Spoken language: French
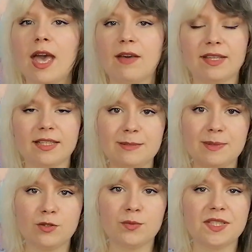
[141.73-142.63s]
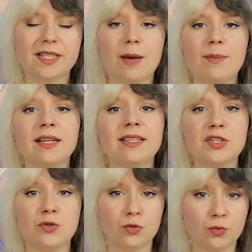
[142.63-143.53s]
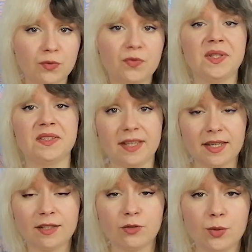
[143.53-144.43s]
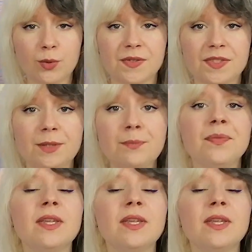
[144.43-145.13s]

avec un espèce de petit rabat qui je trouve fait très rétro aussi.